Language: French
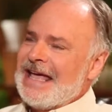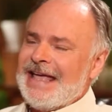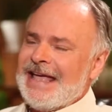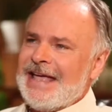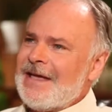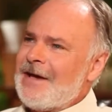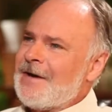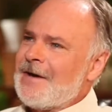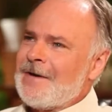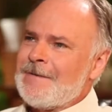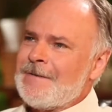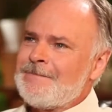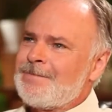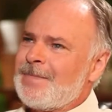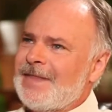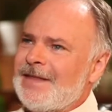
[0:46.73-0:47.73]
Et
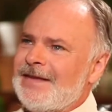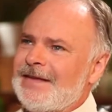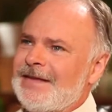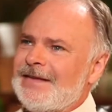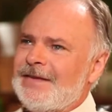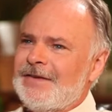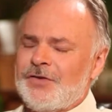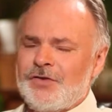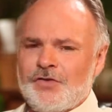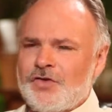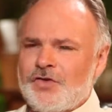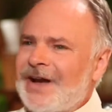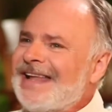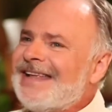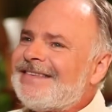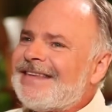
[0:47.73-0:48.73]

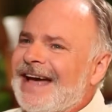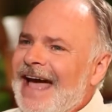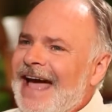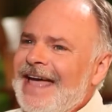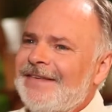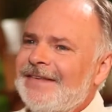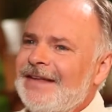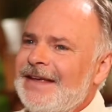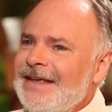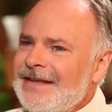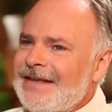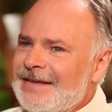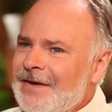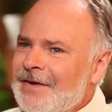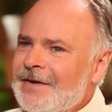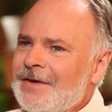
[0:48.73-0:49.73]
je l'ai
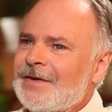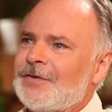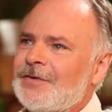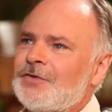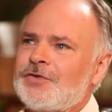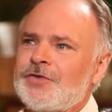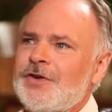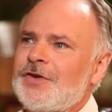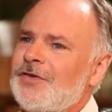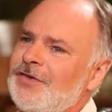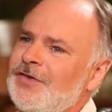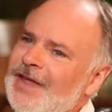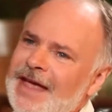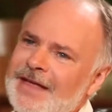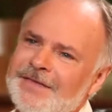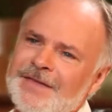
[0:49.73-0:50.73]
traînée
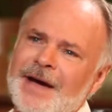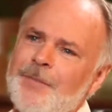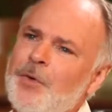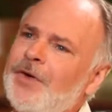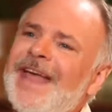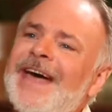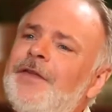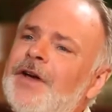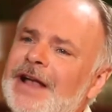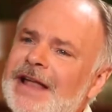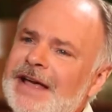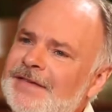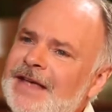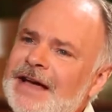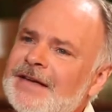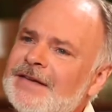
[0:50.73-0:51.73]
jusqu'à dans mon
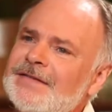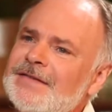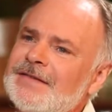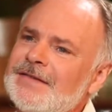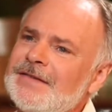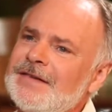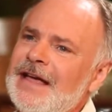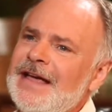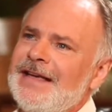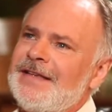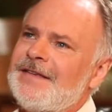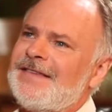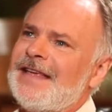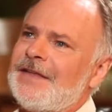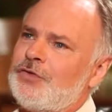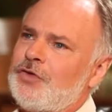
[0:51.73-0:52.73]
adolescence.
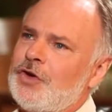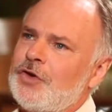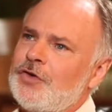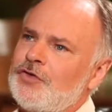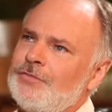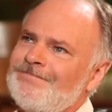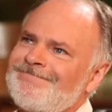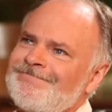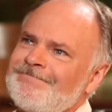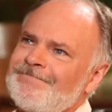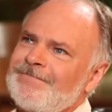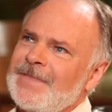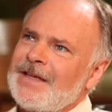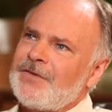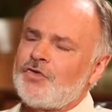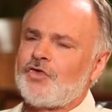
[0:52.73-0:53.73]
Cette
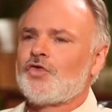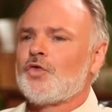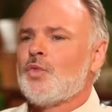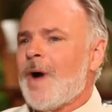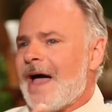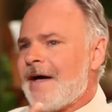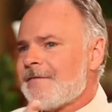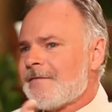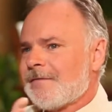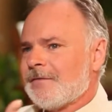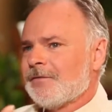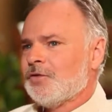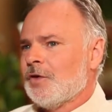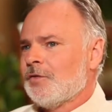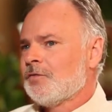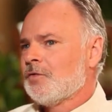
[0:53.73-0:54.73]
soif
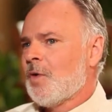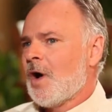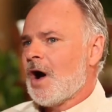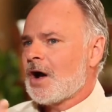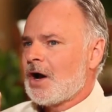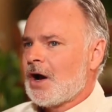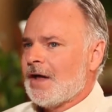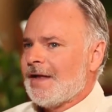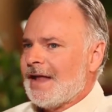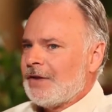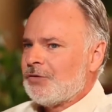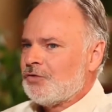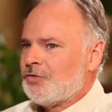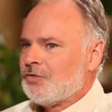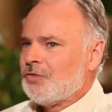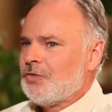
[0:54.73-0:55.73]
de vouloir
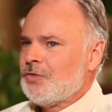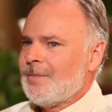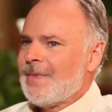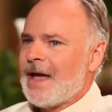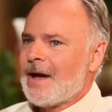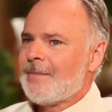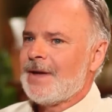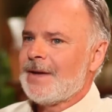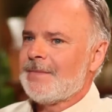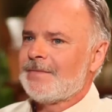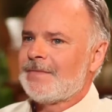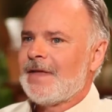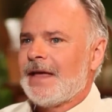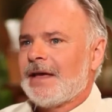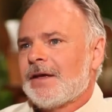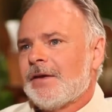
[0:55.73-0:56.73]
connaître Dieu, mais en même
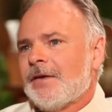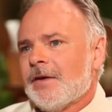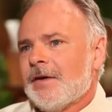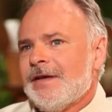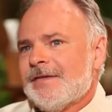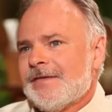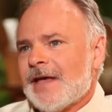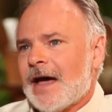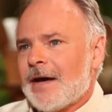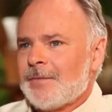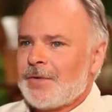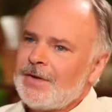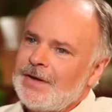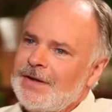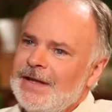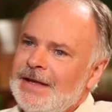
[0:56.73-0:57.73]
temps qu'il
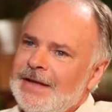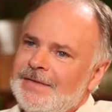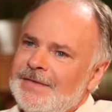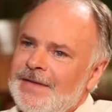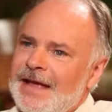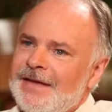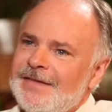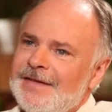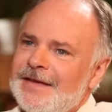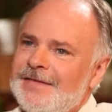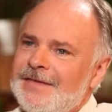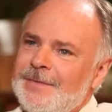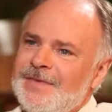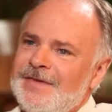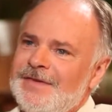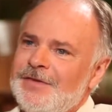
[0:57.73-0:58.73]
semble qu'il est
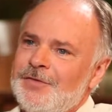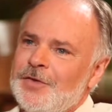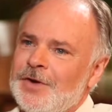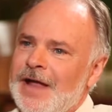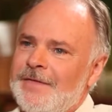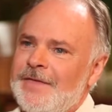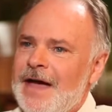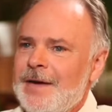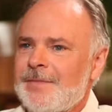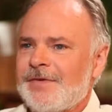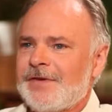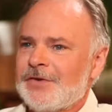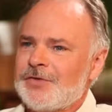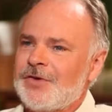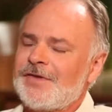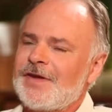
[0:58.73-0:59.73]
inaccessible ici sur la terre, puis
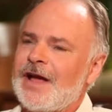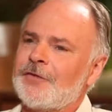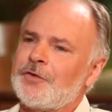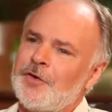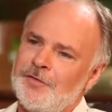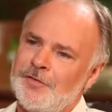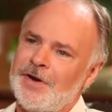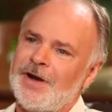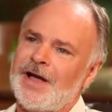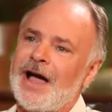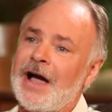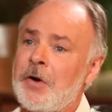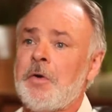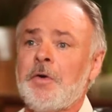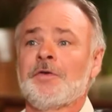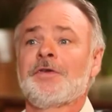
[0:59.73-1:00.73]
c'est juste quand on va le
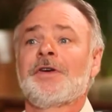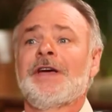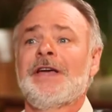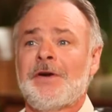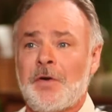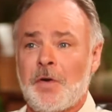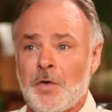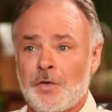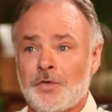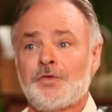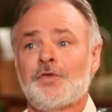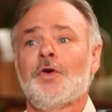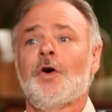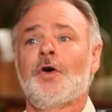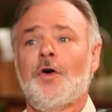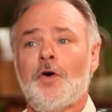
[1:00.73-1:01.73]
rencontrer qu'on
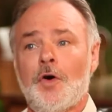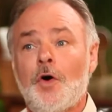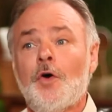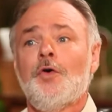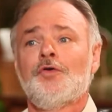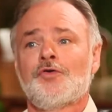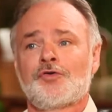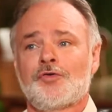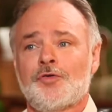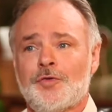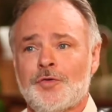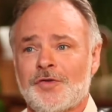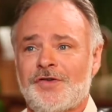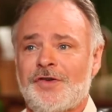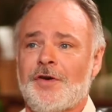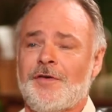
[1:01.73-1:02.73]
saura un
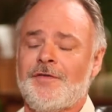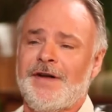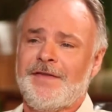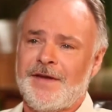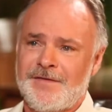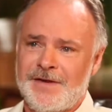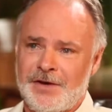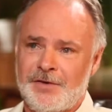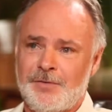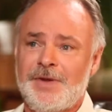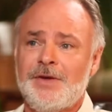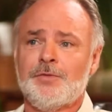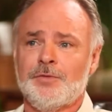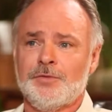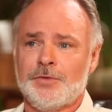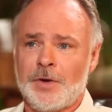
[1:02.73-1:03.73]
jour si on va être avec
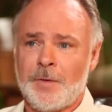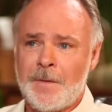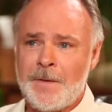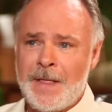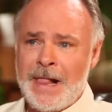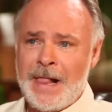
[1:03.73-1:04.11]
lui ou non.